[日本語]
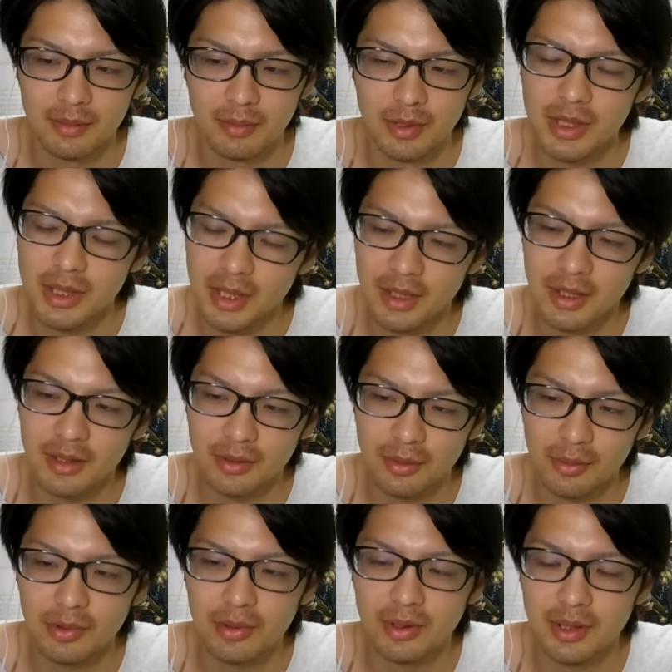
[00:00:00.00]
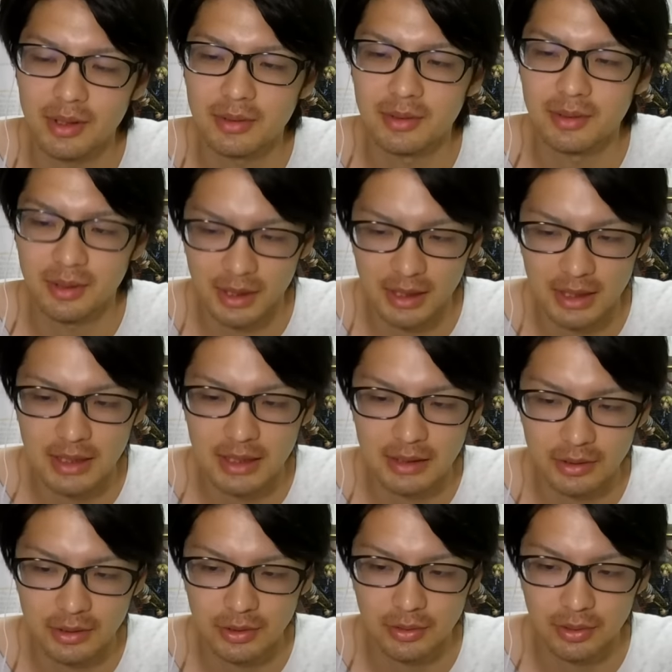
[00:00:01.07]
もういいかなって思ってるん
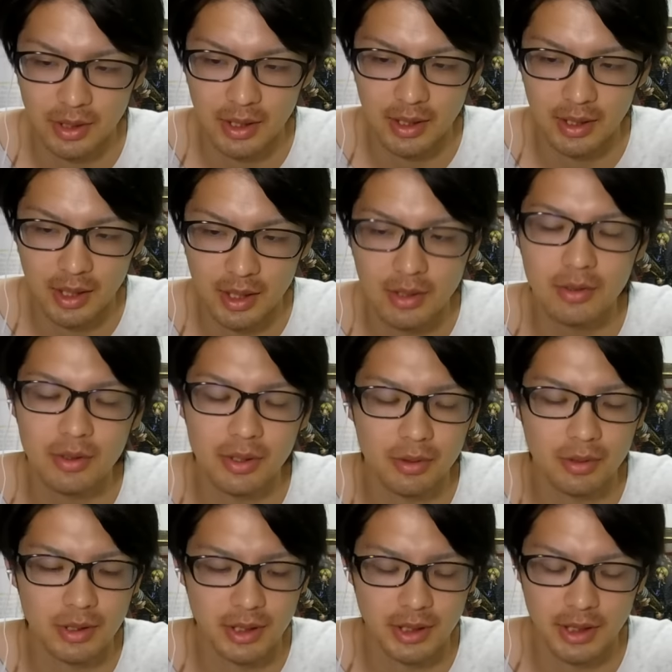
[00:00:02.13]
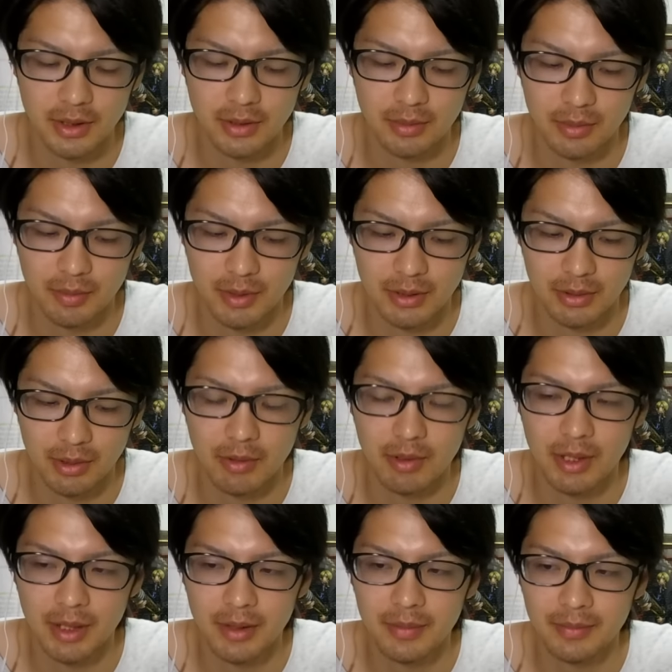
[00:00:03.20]
でちょっとね韓国に合成したいと思います俺
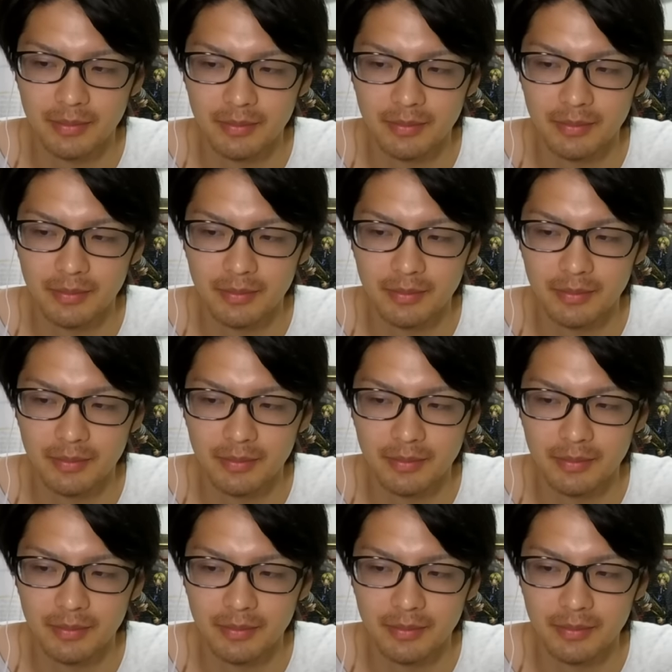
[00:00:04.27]
はね